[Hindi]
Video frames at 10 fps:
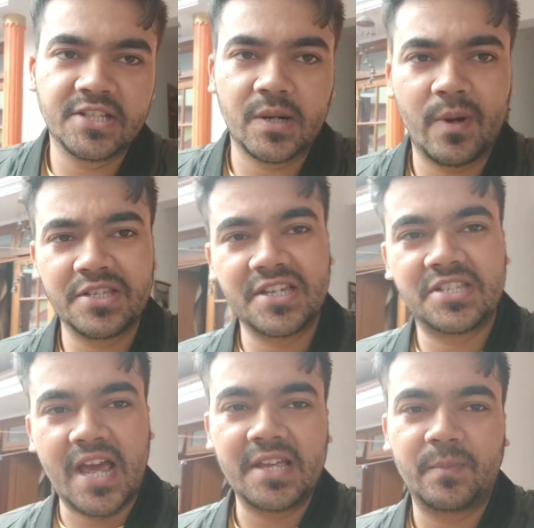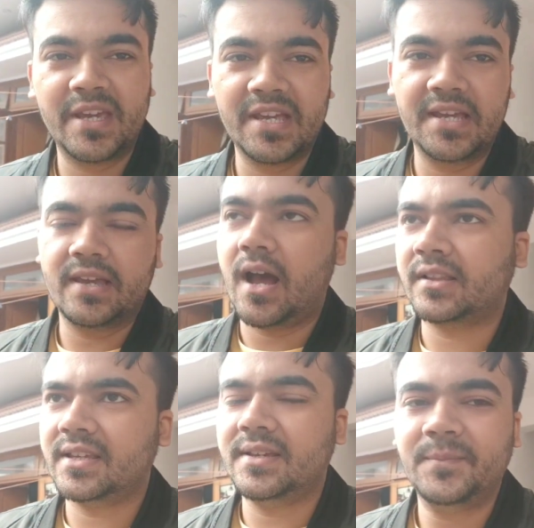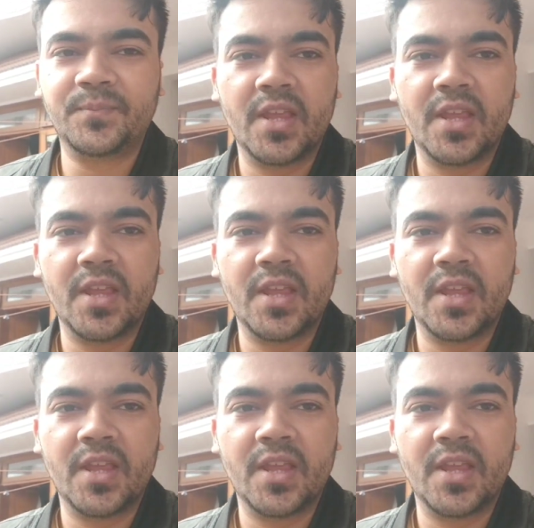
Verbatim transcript: शर्मा जी की चाय पी के आते हैं